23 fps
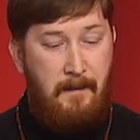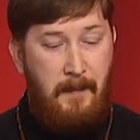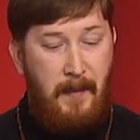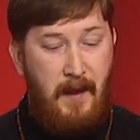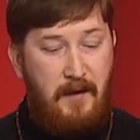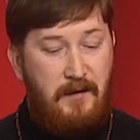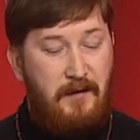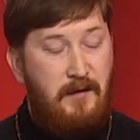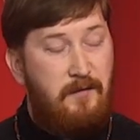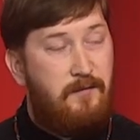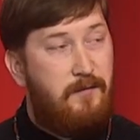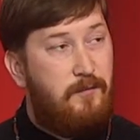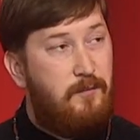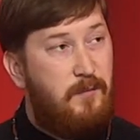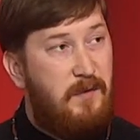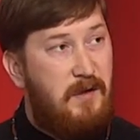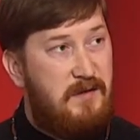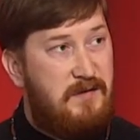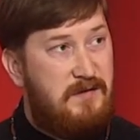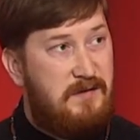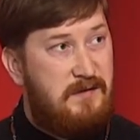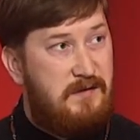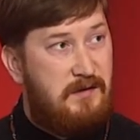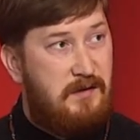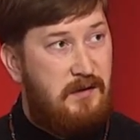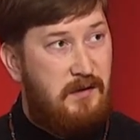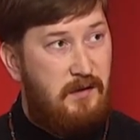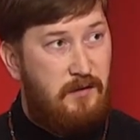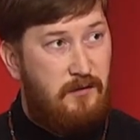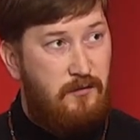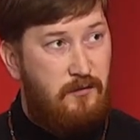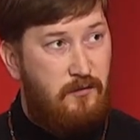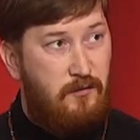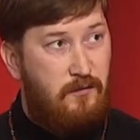они вместе
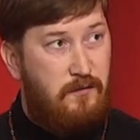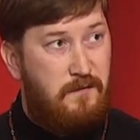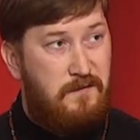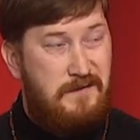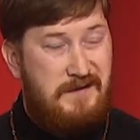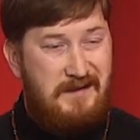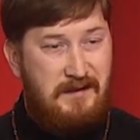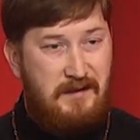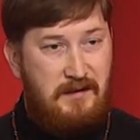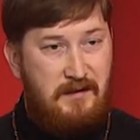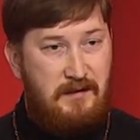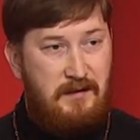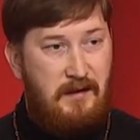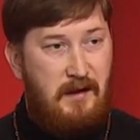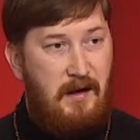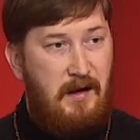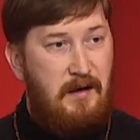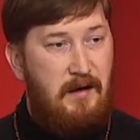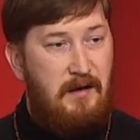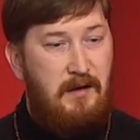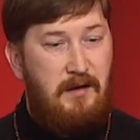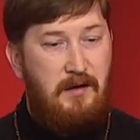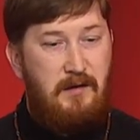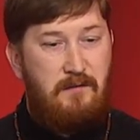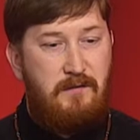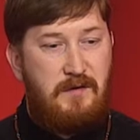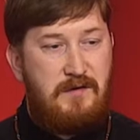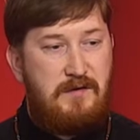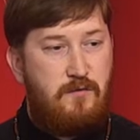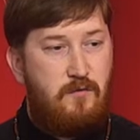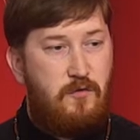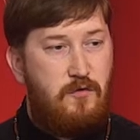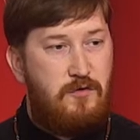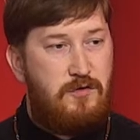идут всегда, и
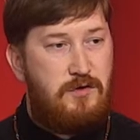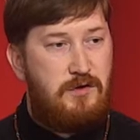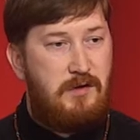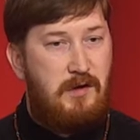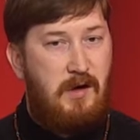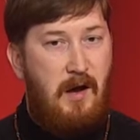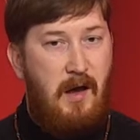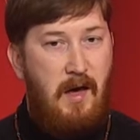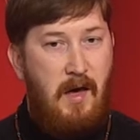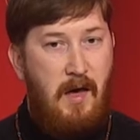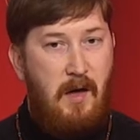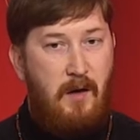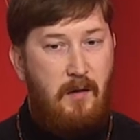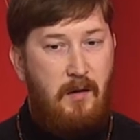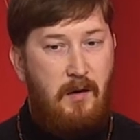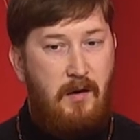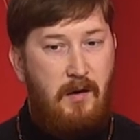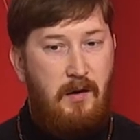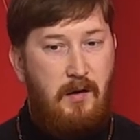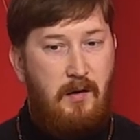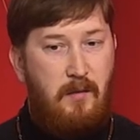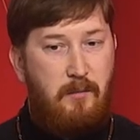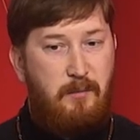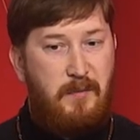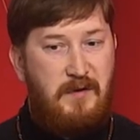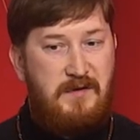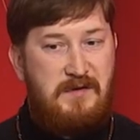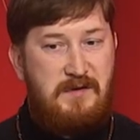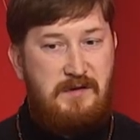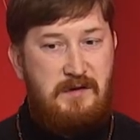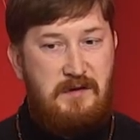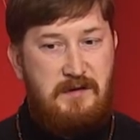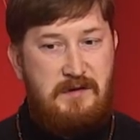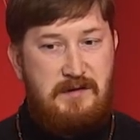невозможно э,
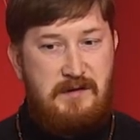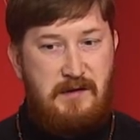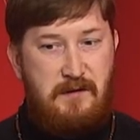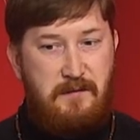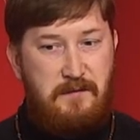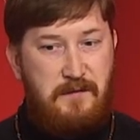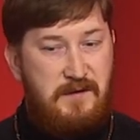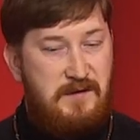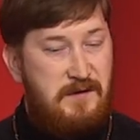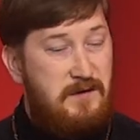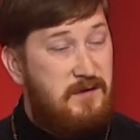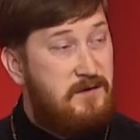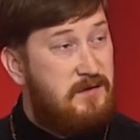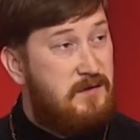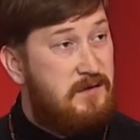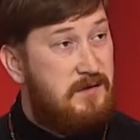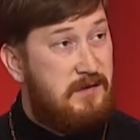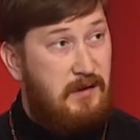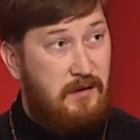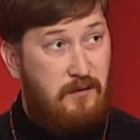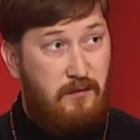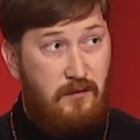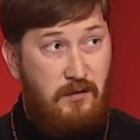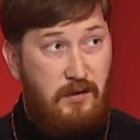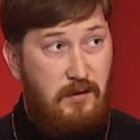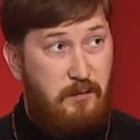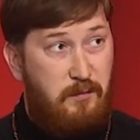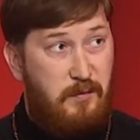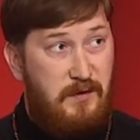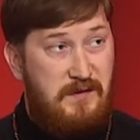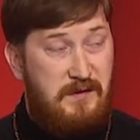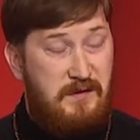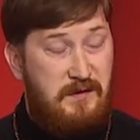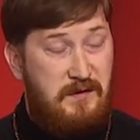поститься физически, но не
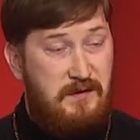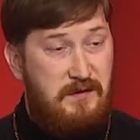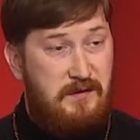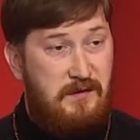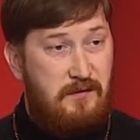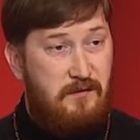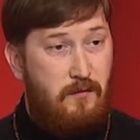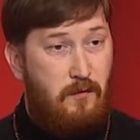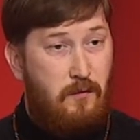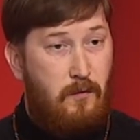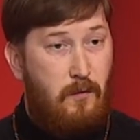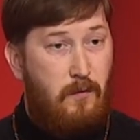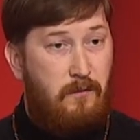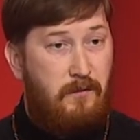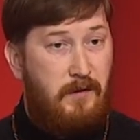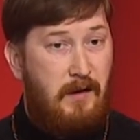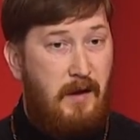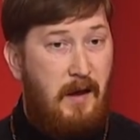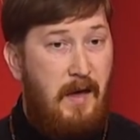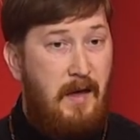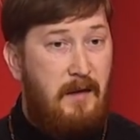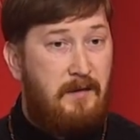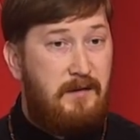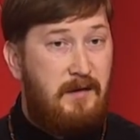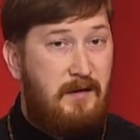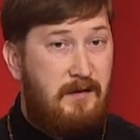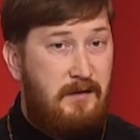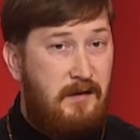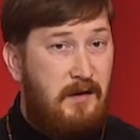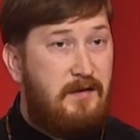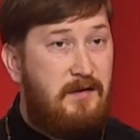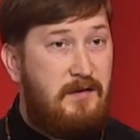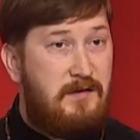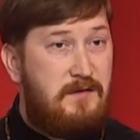поститься духовно.
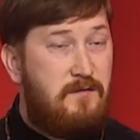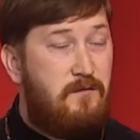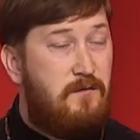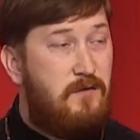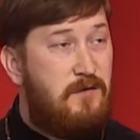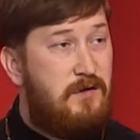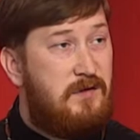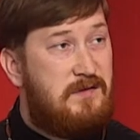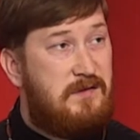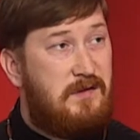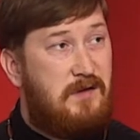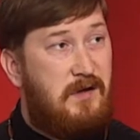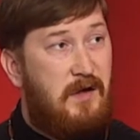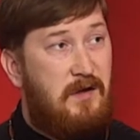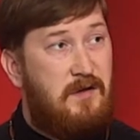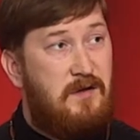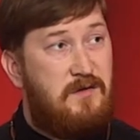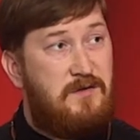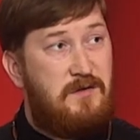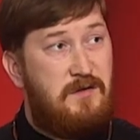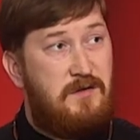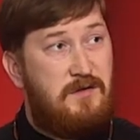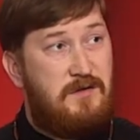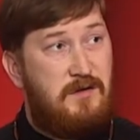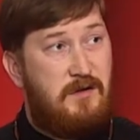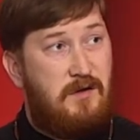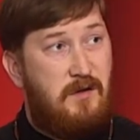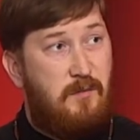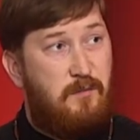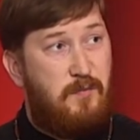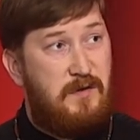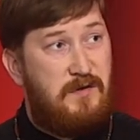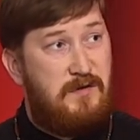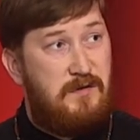Тогда это сводится, конечно же, к
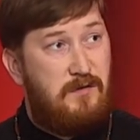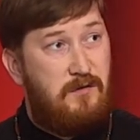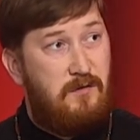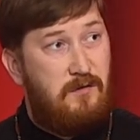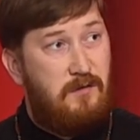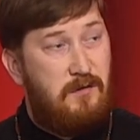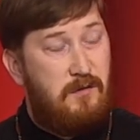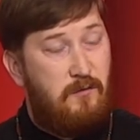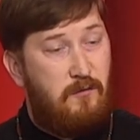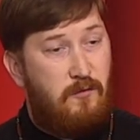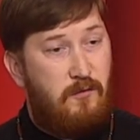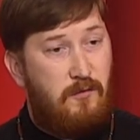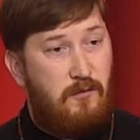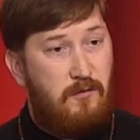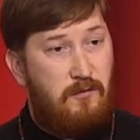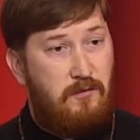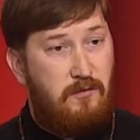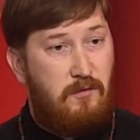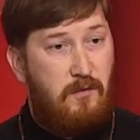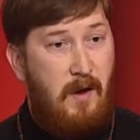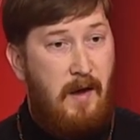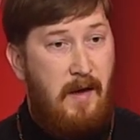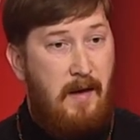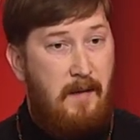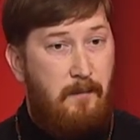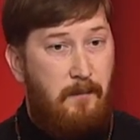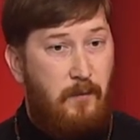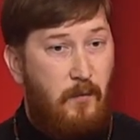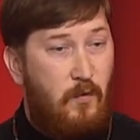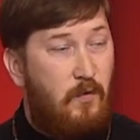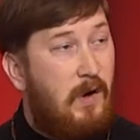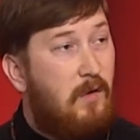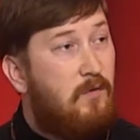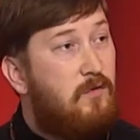определенному роду
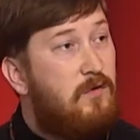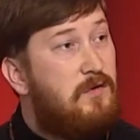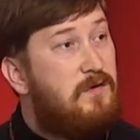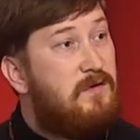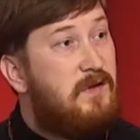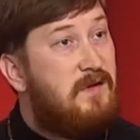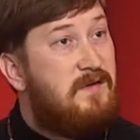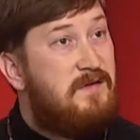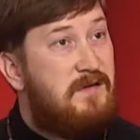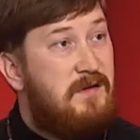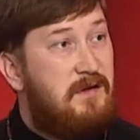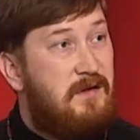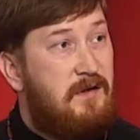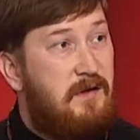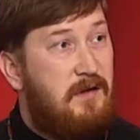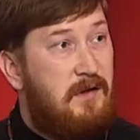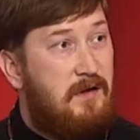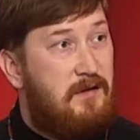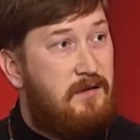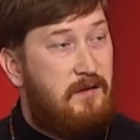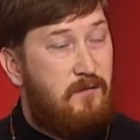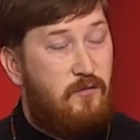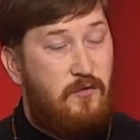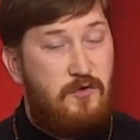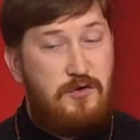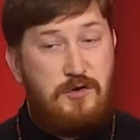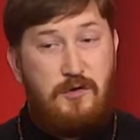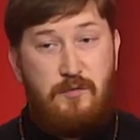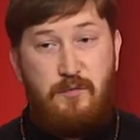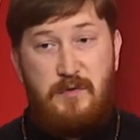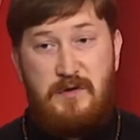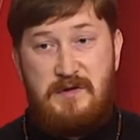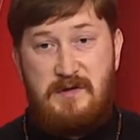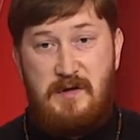ну, какой-то диеты, может
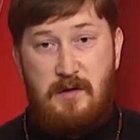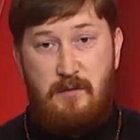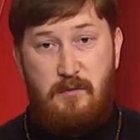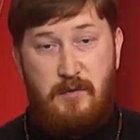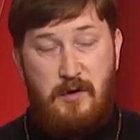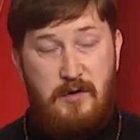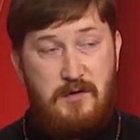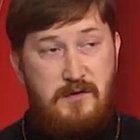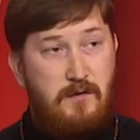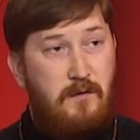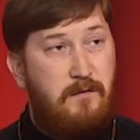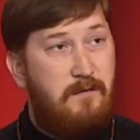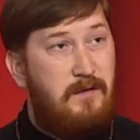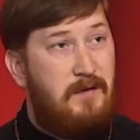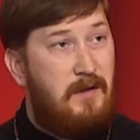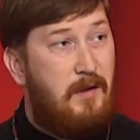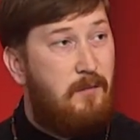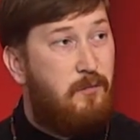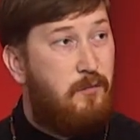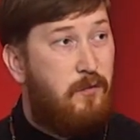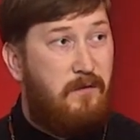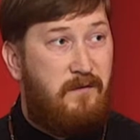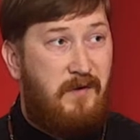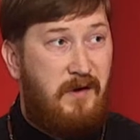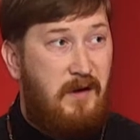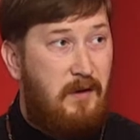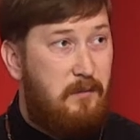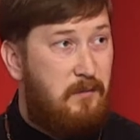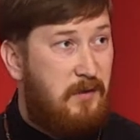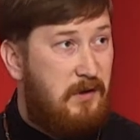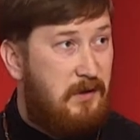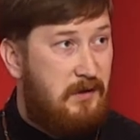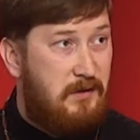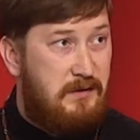быть, сообразованной по
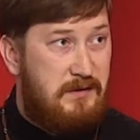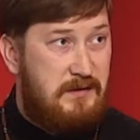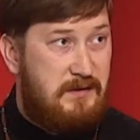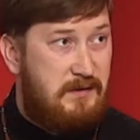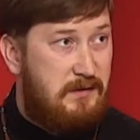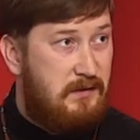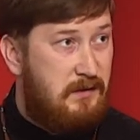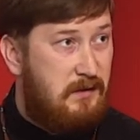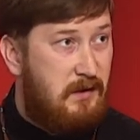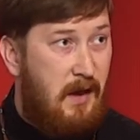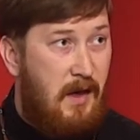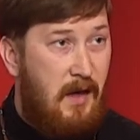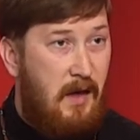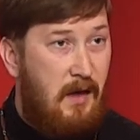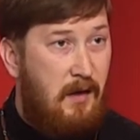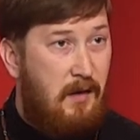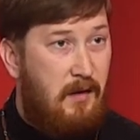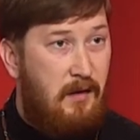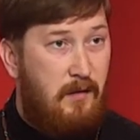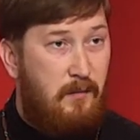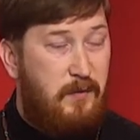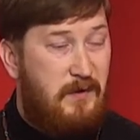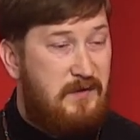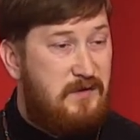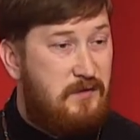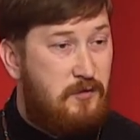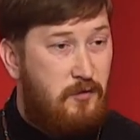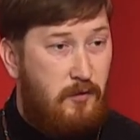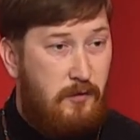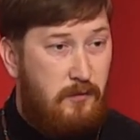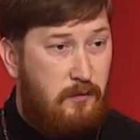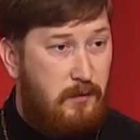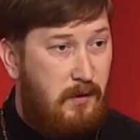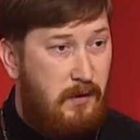времени с э,
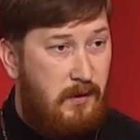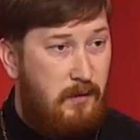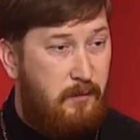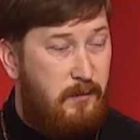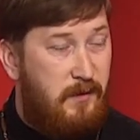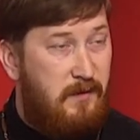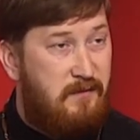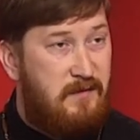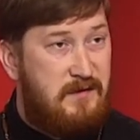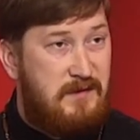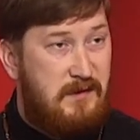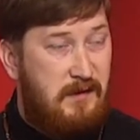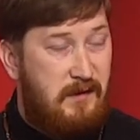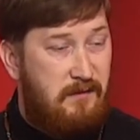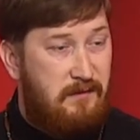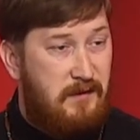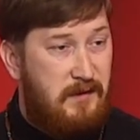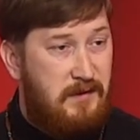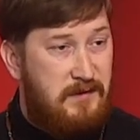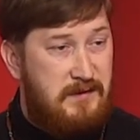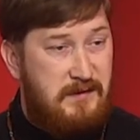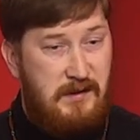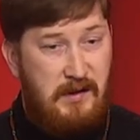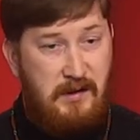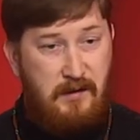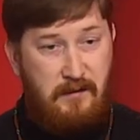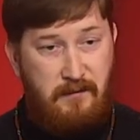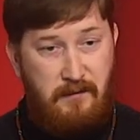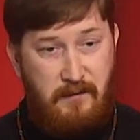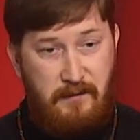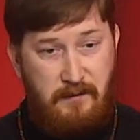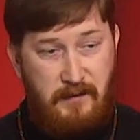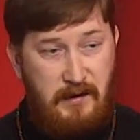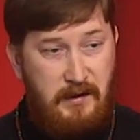постом православной
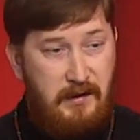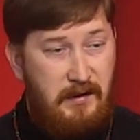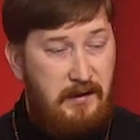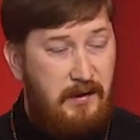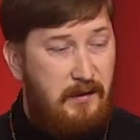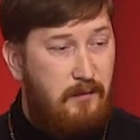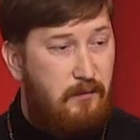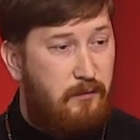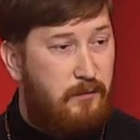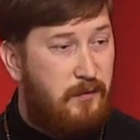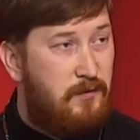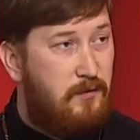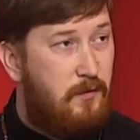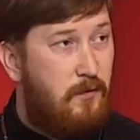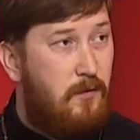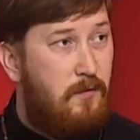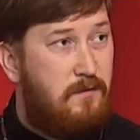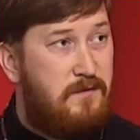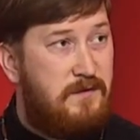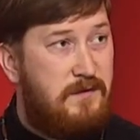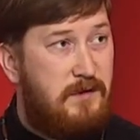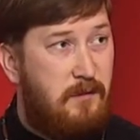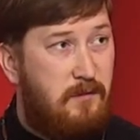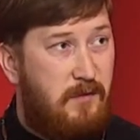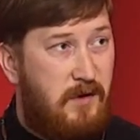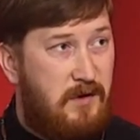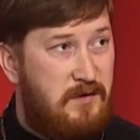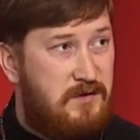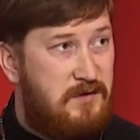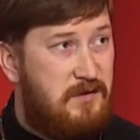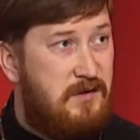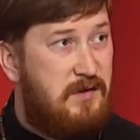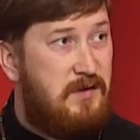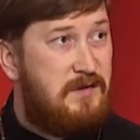церкви, Великим, Петровским,
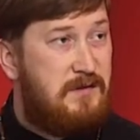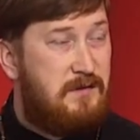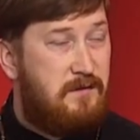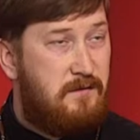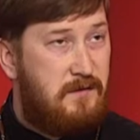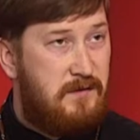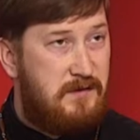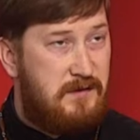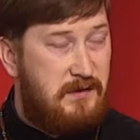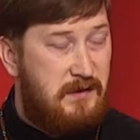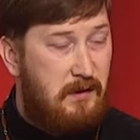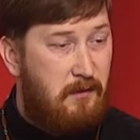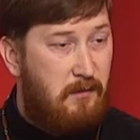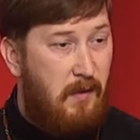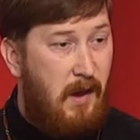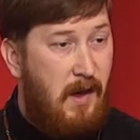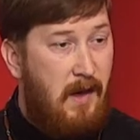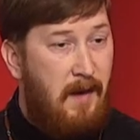Рождественским